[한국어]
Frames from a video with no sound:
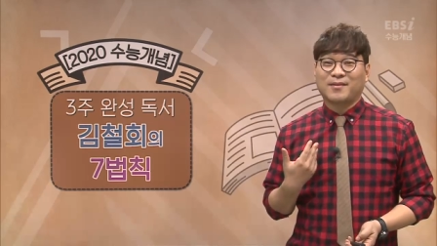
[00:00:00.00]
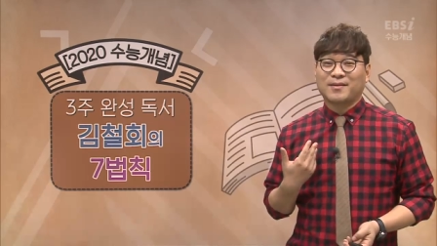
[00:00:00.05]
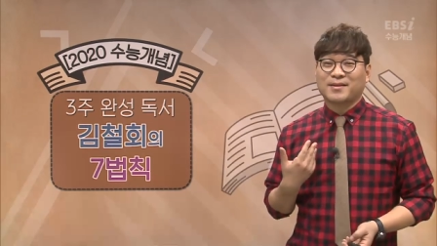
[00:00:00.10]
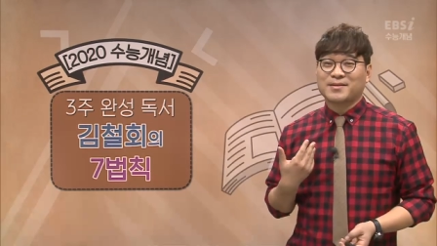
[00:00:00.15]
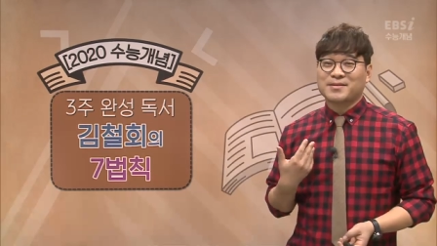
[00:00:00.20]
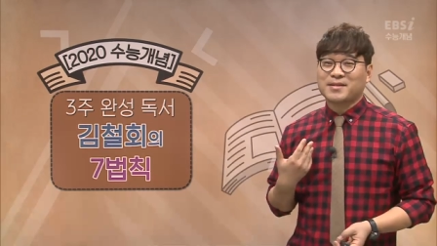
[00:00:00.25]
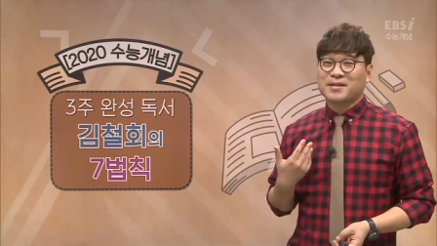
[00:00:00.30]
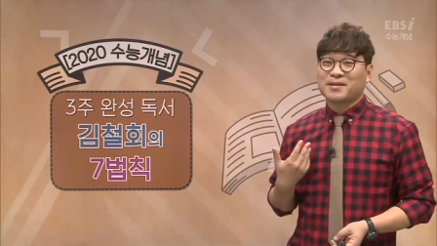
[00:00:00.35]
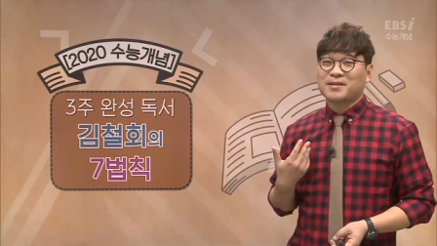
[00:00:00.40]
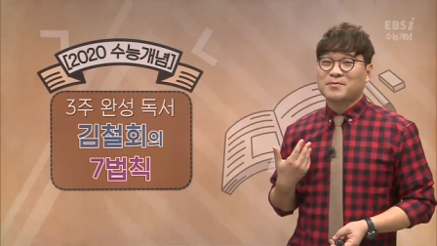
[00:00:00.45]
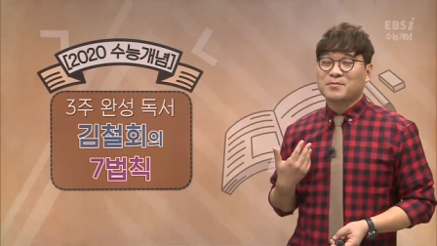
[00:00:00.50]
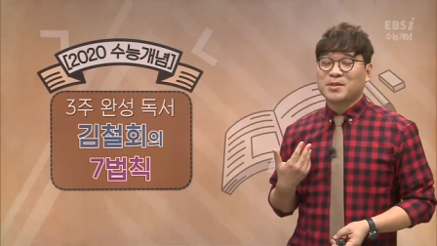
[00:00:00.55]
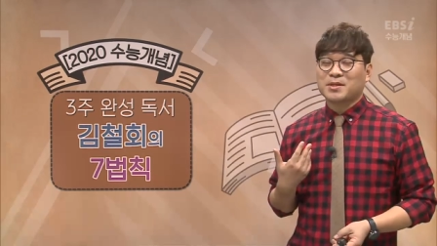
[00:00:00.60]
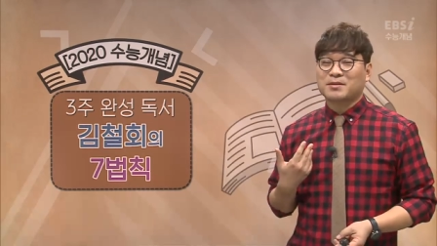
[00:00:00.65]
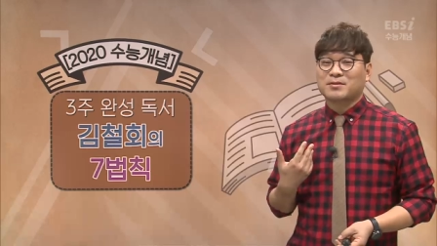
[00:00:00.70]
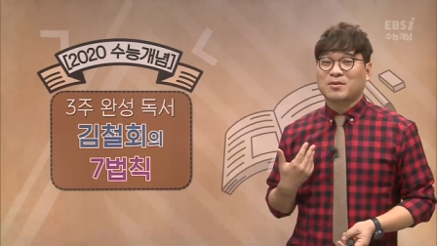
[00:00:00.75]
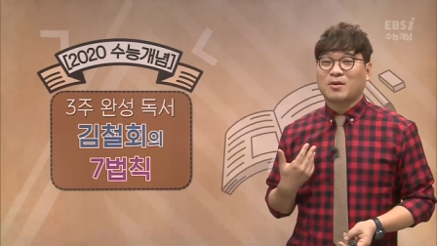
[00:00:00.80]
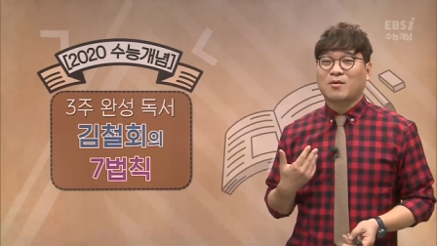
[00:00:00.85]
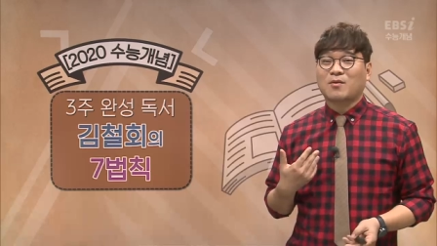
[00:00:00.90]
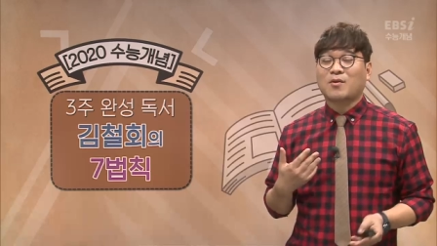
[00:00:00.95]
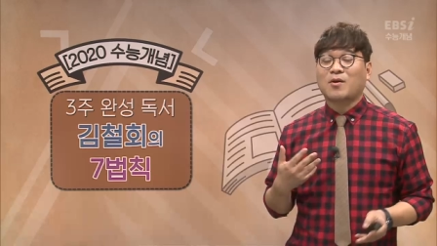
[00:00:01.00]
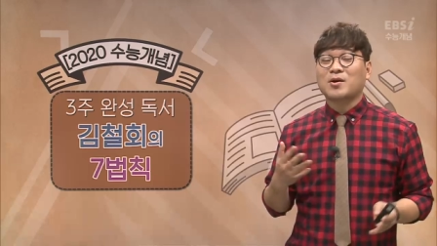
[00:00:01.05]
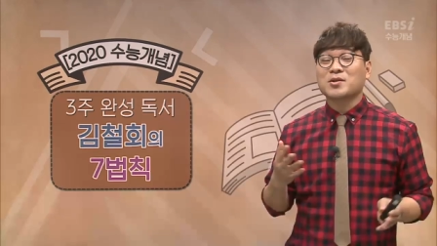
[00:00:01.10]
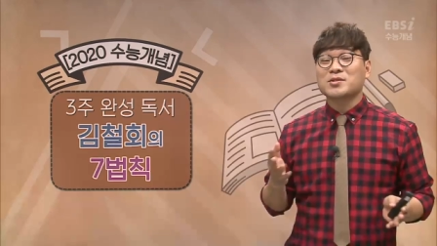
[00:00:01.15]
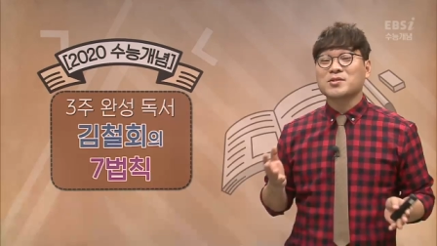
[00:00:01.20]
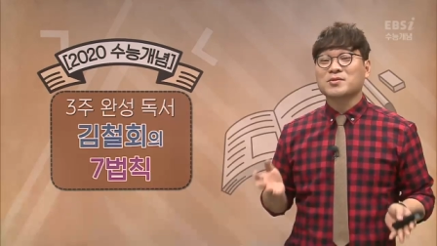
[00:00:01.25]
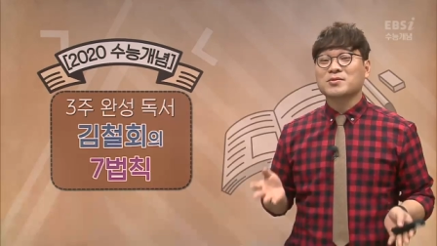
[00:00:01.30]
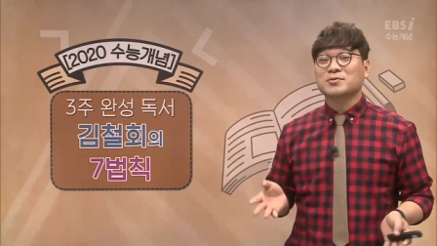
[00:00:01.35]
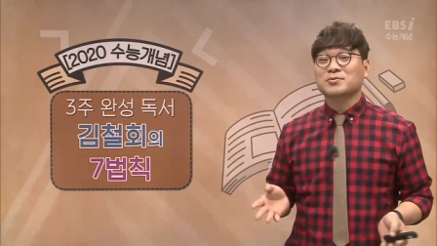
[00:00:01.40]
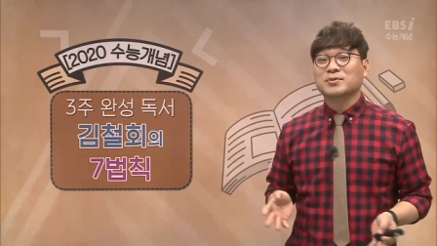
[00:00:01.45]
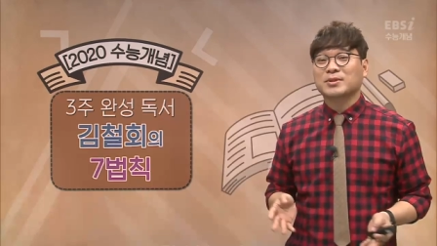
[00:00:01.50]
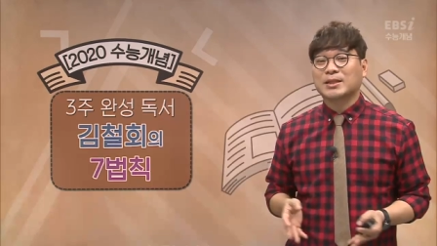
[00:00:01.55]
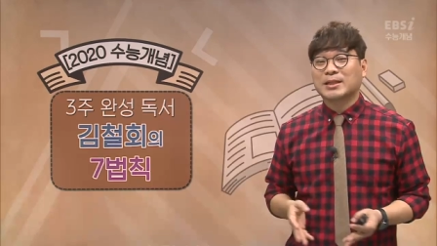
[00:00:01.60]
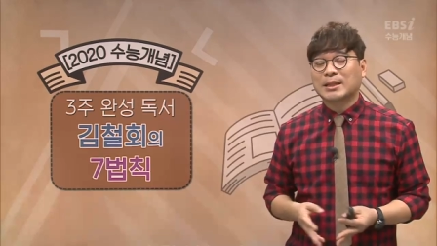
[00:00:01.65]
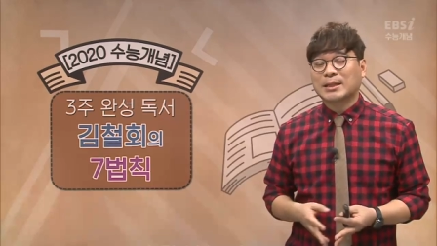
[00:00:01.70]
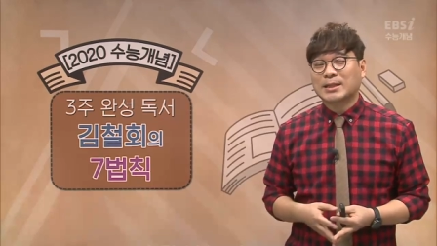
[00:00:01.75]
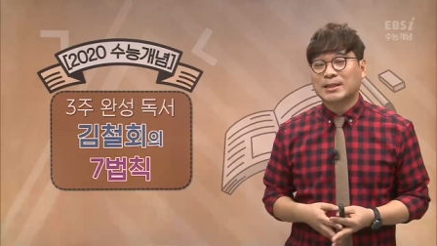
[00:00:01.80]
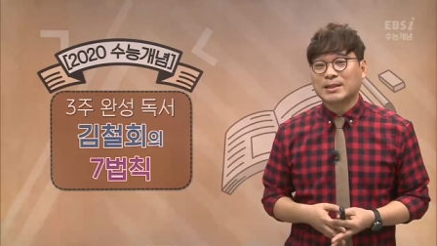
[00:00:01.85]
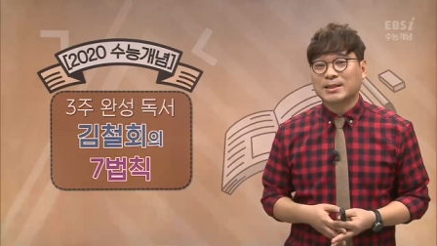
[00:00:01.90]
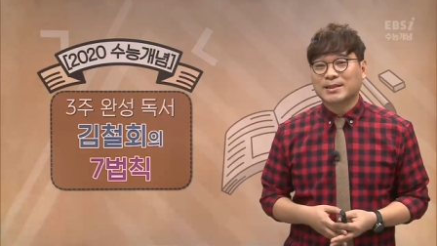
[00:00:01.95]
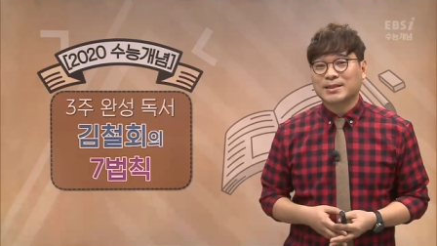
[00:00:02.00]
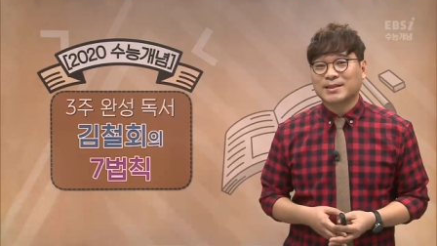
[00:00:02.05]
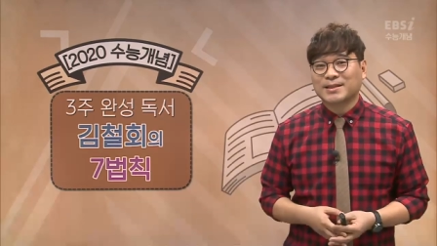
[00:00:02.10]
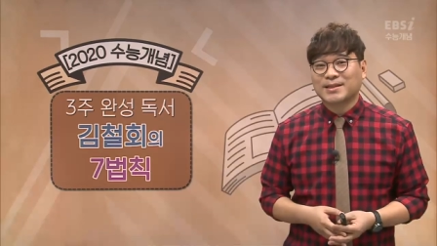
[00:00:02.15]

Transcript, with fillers: 이 책임이 더 커지는구나.